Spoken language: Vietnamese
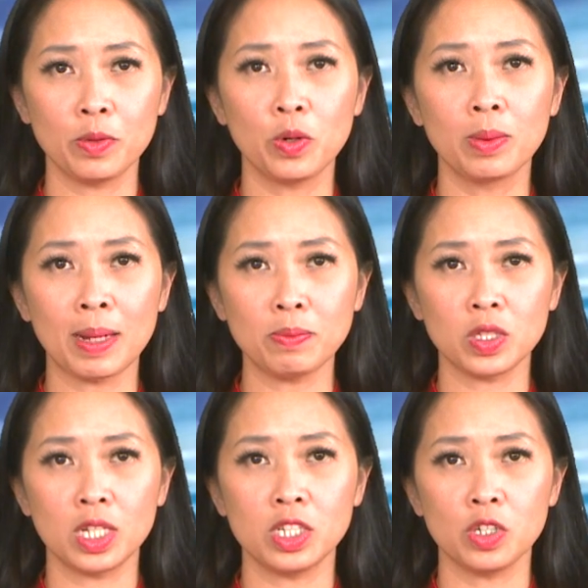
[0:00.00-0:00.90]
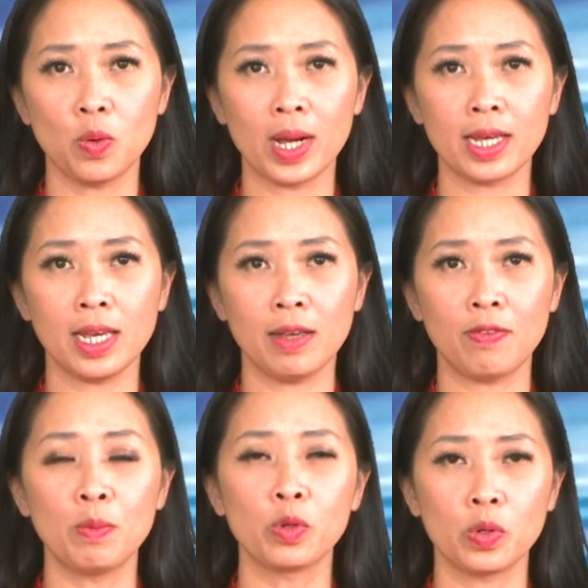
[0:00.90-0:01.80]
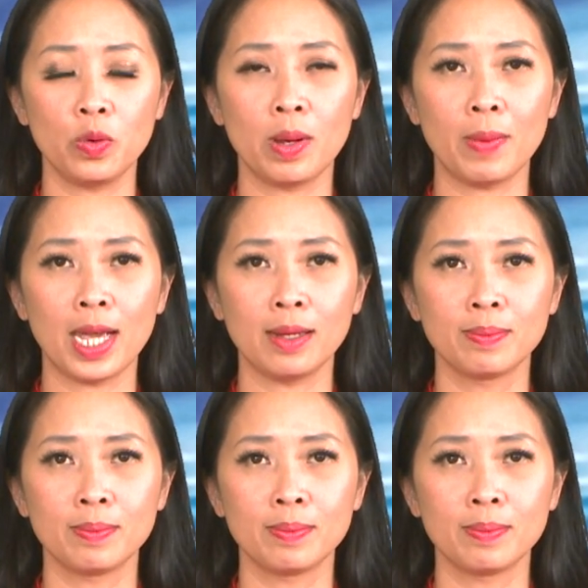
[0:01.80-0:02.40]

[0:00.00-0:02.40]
cung cấp cho thị trường Hoa Kỳ vào mùa thu năm nay.